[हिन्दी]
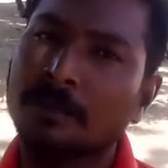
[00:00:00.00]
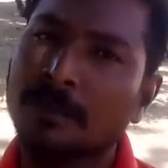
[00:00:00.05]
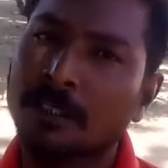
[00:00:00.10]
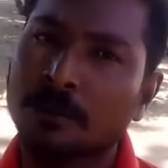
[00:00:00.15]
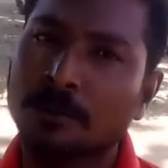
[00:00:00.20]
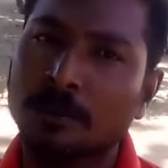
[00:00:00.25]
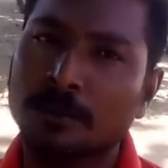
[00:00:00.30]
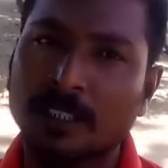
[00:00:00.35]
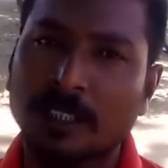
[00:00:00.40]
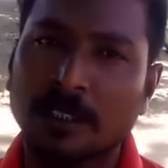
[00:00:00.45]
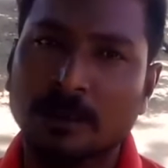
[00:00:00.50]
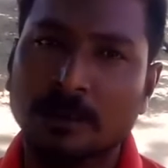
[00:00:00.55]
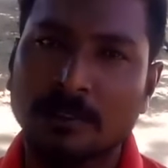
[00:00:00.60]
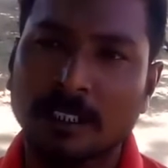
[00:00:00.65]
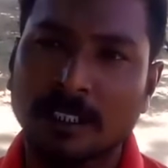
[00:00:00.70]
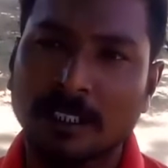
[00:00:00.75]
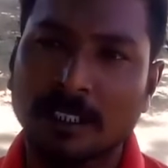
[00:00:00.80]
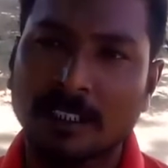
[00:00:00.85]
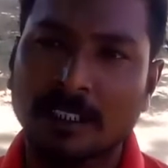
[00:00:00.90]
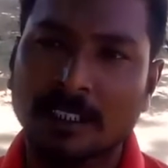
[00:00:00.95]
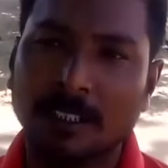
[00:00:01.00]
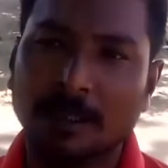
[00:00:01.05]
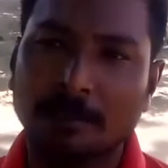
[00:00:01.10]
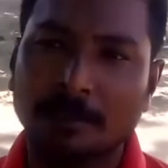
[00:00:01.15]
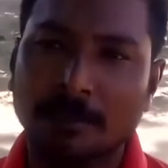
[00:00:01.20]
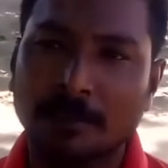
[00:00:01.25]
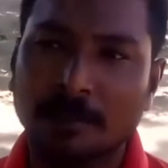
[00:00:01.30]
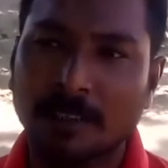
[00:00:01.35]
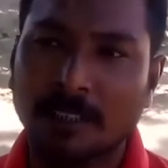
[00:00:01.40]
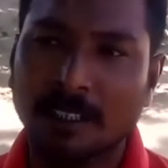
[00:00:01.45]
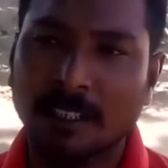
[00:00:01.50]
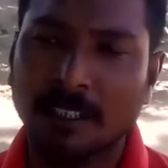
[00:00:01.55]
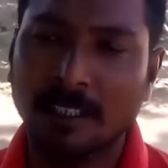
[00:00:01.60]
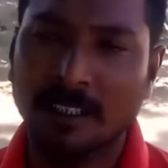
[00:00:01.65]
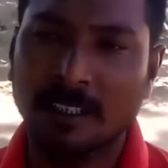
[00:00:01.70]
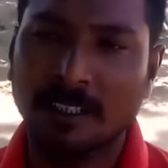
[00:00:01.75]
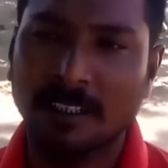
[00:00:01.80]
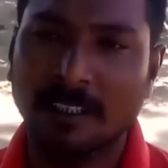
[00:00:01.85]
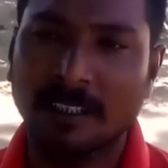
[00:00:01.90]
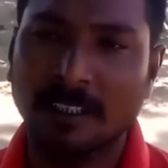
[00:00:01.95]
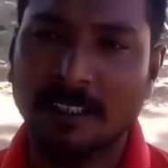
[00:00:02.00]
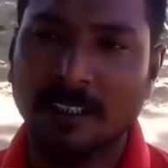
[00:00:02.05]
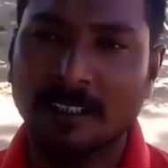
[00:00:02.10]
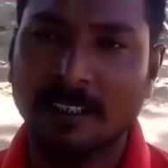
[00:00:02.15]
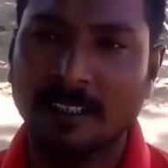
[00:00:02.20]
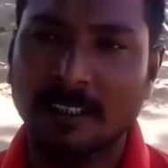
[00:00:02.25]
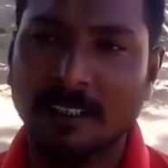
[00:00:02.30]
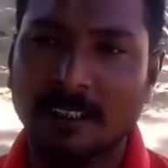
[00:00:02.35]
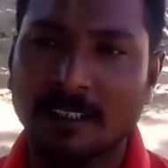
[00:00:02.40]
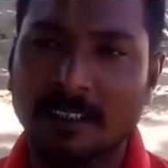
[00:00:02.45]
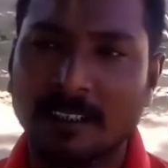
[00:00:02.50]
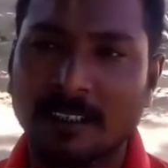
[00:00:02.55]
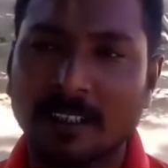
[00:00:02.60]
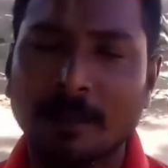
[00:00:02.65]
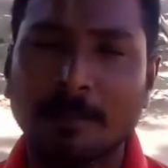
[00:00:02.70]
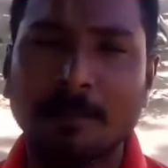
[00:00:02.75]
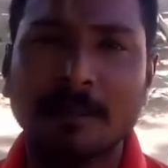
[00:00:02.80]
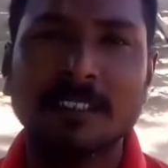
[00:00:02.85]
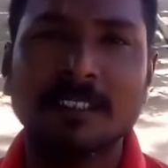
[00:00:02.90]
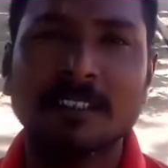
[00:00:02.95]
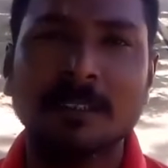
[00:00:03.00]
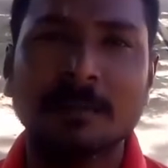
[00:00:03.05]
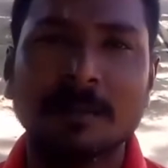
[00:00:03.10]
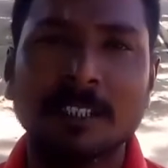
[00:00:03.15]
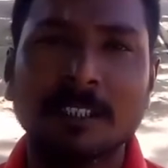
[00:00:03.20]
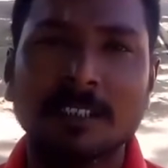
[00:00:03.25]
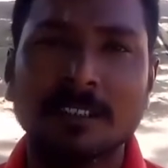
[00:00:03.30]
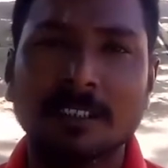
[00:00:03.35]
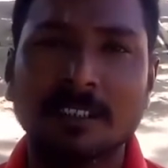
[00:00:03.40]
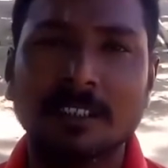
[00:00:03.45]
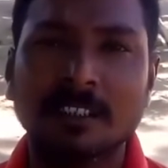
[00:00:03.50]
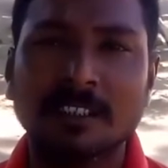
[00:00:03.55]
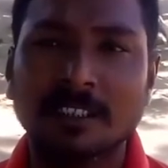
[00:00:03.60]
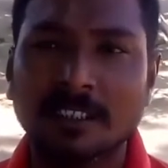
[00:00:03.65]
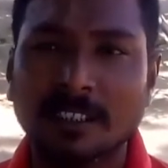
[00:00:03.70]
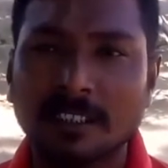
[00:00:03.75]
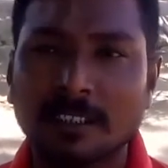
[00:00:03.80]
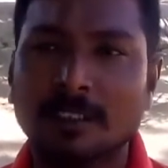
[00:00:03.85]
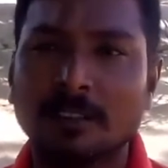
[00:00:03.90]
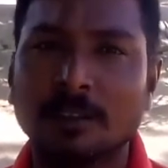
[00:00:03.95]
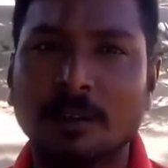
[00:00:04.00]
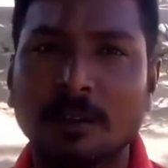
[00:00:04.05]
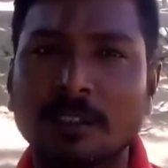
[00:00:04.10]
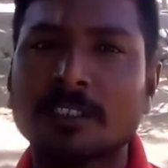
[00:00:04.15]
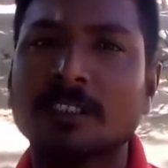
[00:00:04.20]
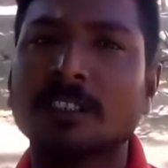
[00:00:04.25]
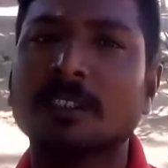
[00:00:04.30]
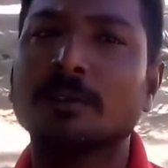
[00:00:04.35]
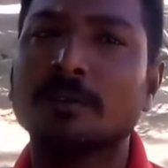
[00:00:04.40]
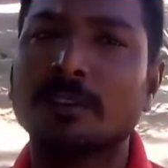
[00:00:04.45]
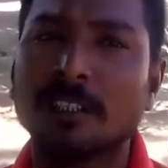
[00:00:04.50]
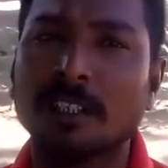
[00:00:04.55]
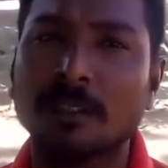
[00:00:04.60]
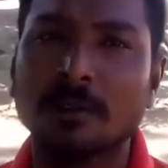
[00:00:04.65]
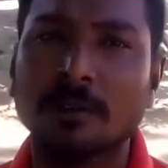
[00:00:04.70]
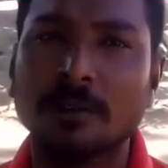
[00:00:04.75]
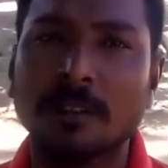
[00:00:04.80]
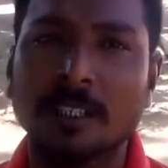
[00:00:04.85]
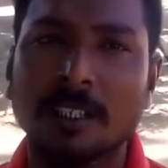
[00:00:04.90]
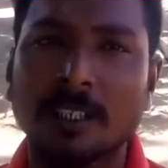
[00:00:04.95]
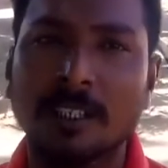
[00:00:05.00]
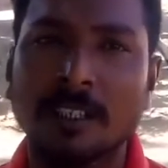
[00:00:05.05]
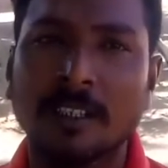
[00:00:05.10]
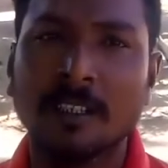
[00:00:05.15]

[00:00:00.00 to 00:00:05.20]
ने सोचा होता कि भूतकाल के अंदर हमारे समाज किस किस दौर से गुजरा हुआ है